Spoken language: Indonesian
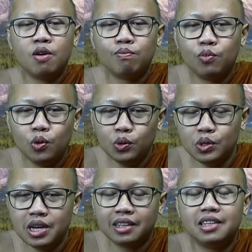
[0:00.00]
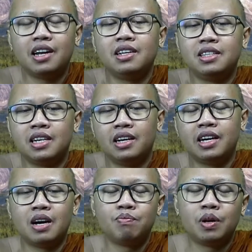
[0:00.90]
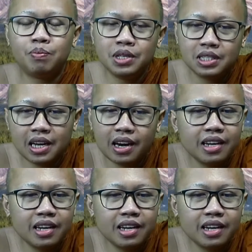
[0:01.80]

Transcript: mulut yang tidak dijaga, berbicara